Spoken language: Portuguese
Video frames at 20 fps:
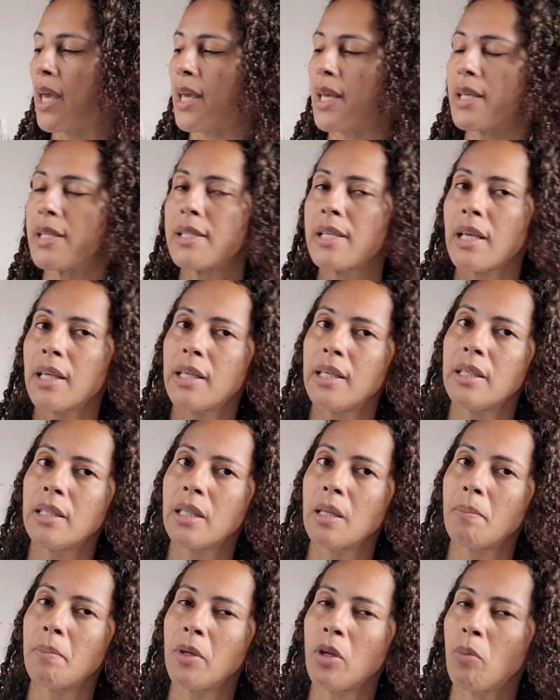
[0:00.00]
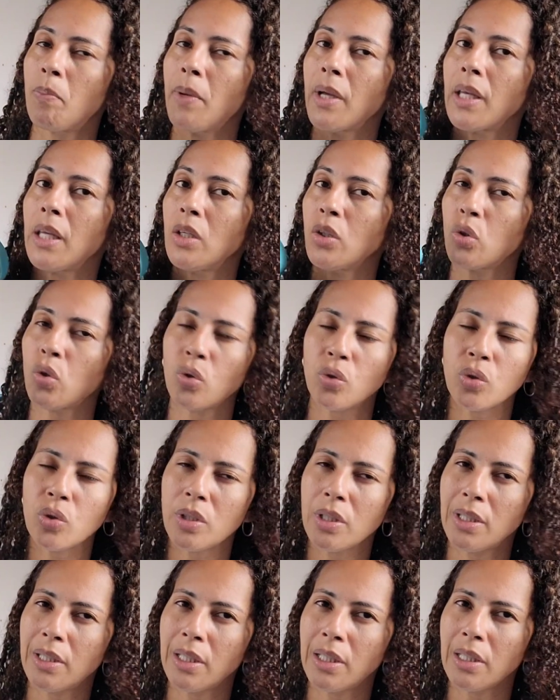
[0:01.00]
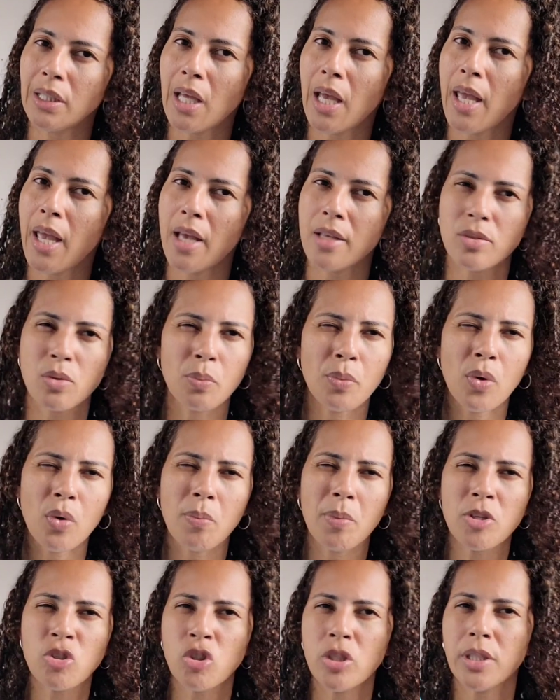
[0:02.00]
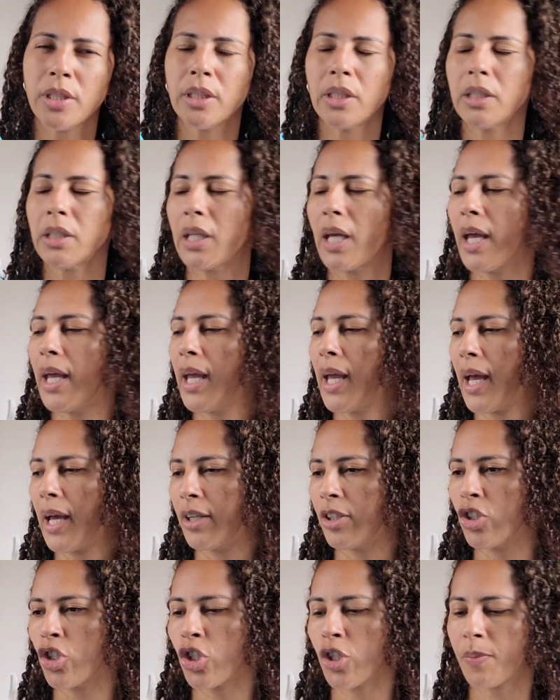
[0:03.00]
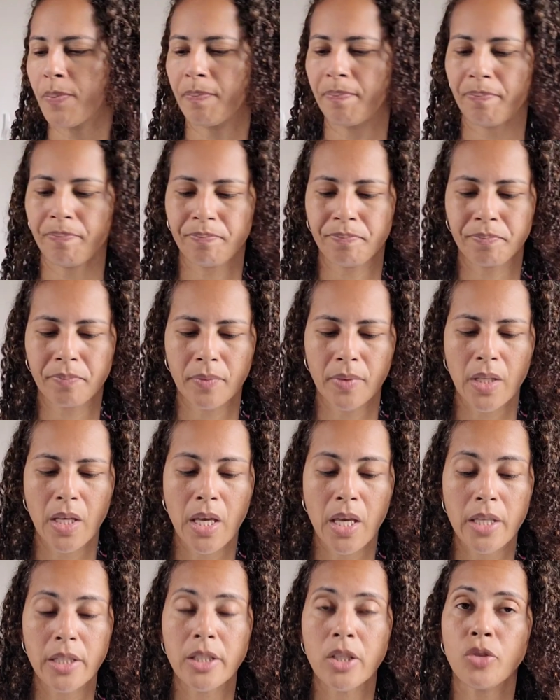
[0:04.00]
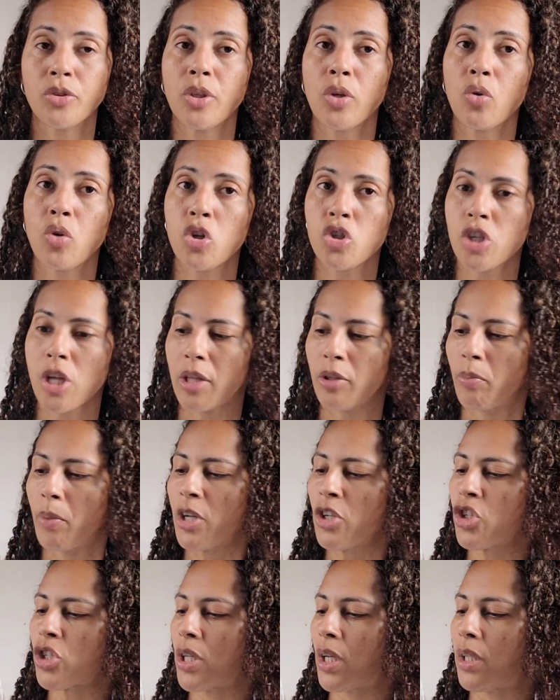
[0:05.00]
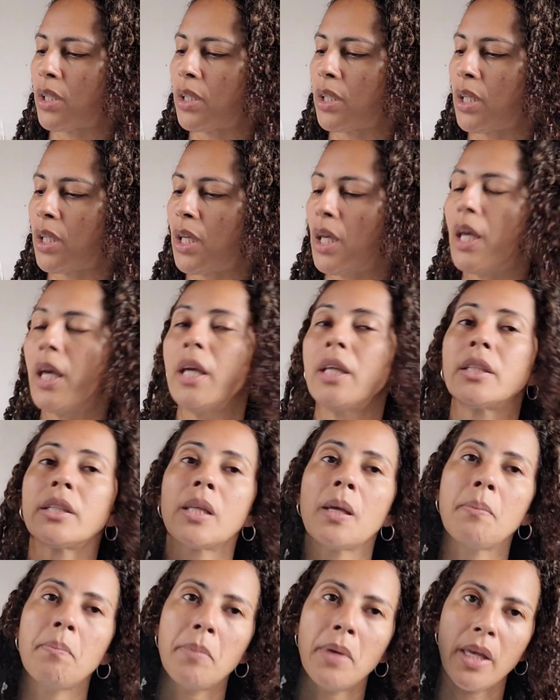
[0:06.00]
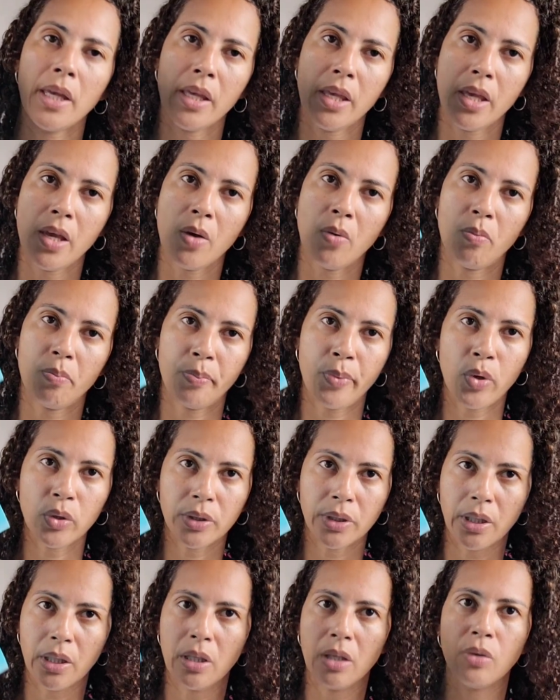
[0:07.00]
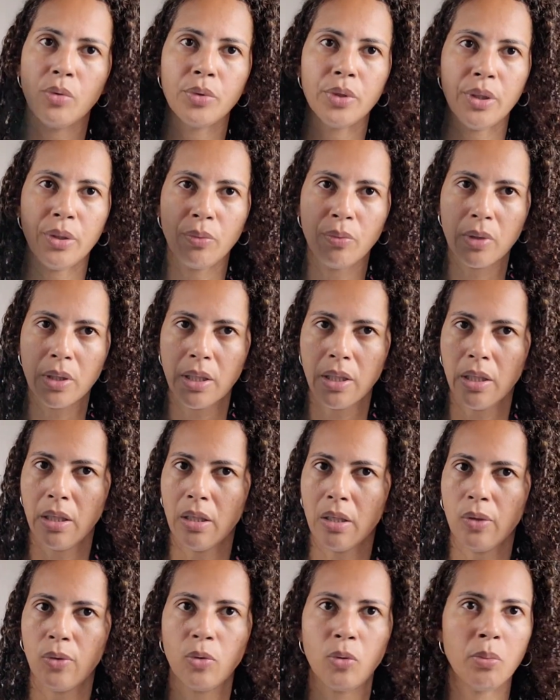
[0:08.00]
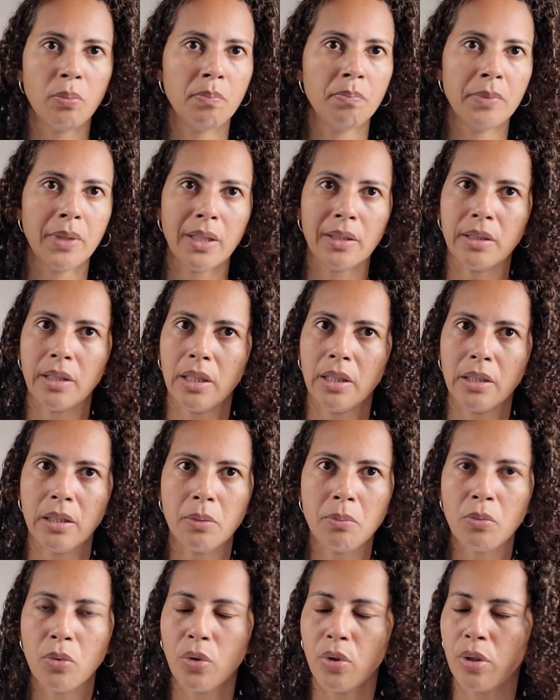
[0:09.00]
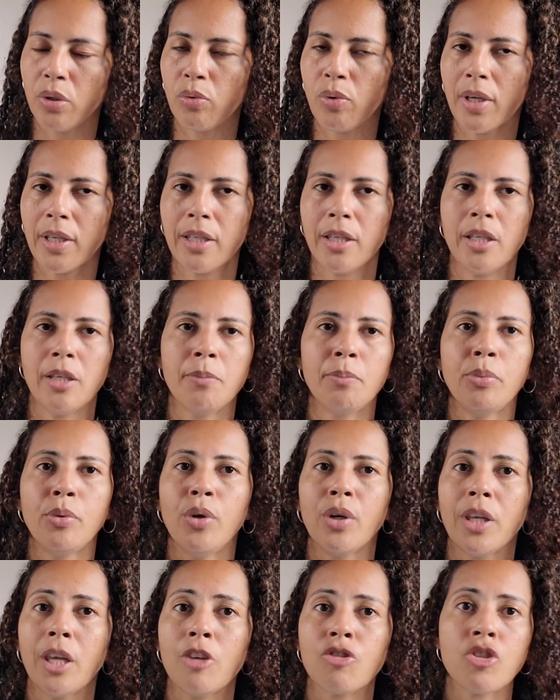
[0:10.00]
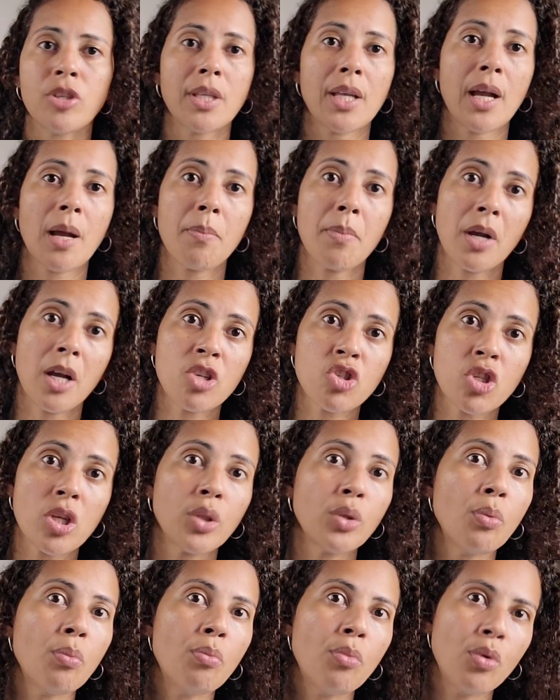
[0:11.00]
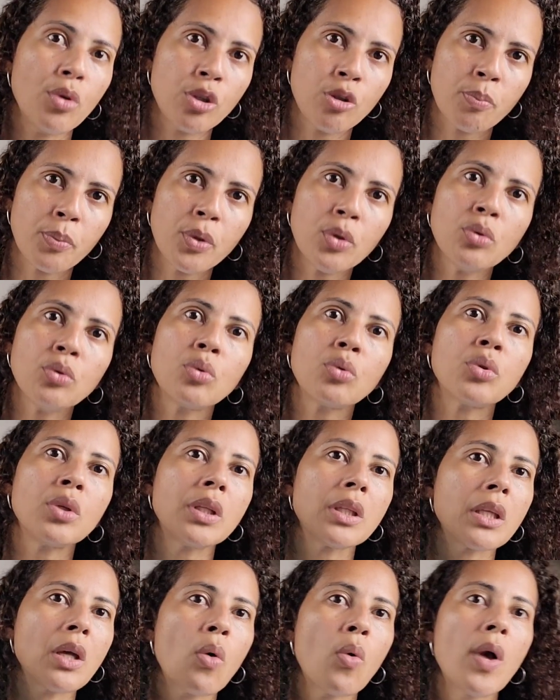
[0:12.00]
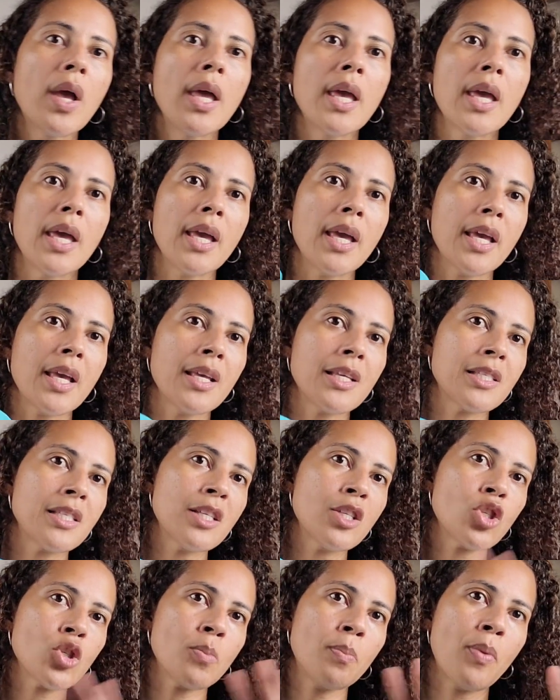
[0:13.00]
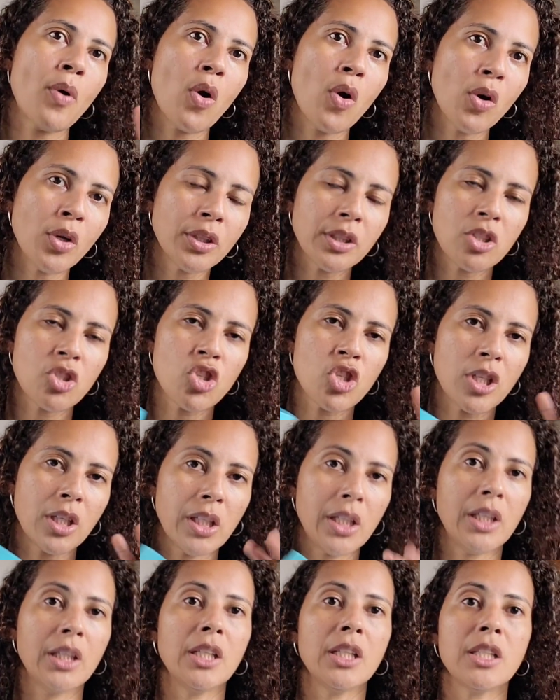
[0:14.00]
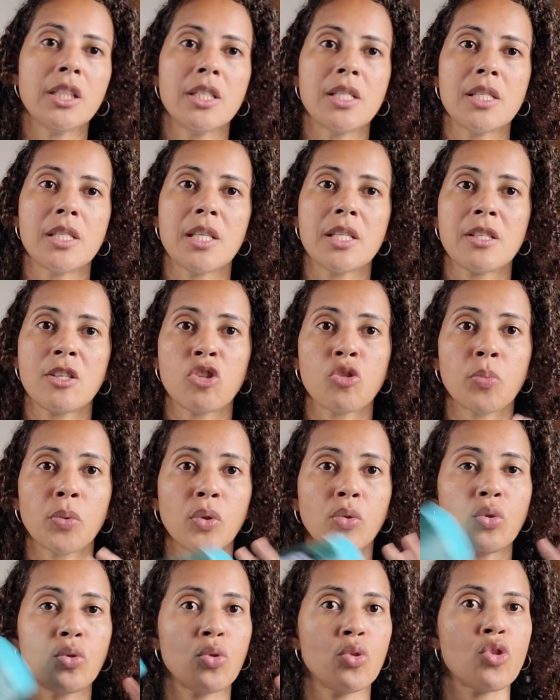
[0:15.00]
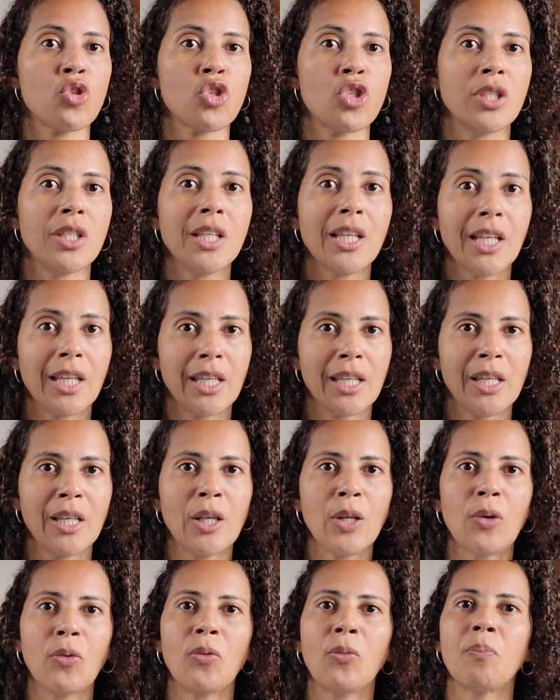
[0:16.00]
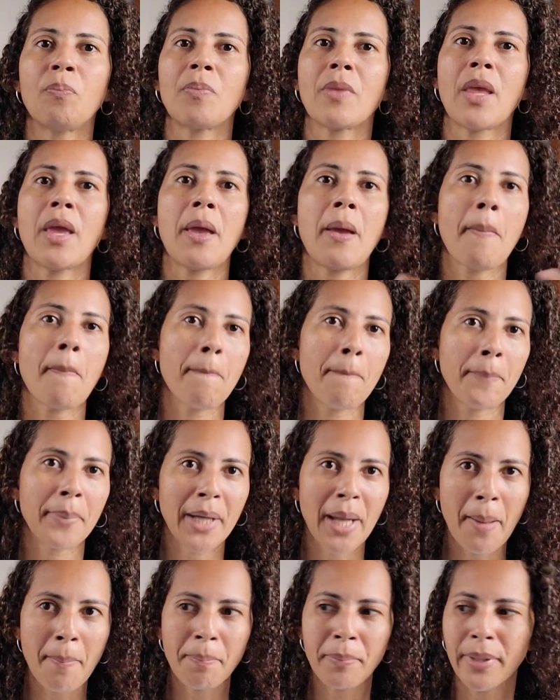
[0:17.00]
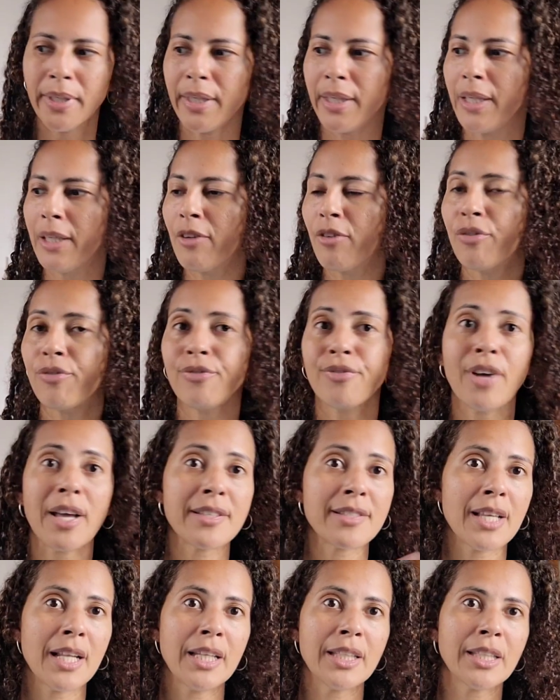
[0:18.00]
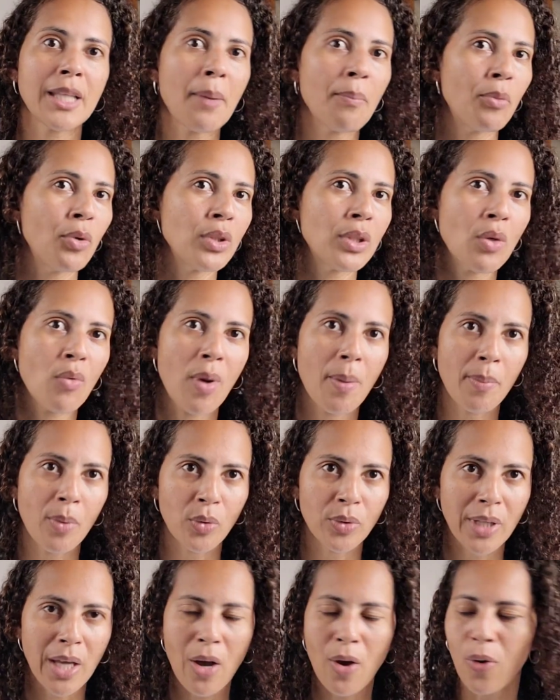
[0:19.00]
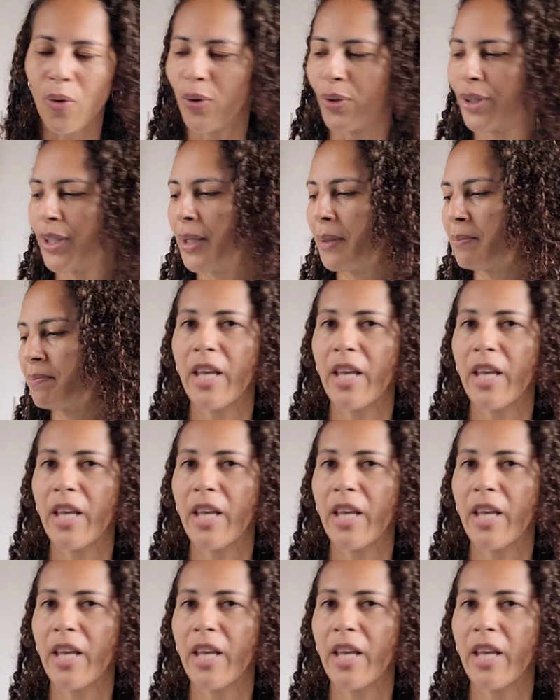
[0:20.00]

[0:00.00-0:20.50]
Esse aqui também eu paguei em torno de 30 reais, um pouco mais de 30 reais. Eu tenho gostado bastante. Também potão de um quilo me atende muito aqui, porque a gente acaba gastando muito produto. Então, esses potes grandes, esses produtos de quilo, para mim facilita muito uma mão na roda.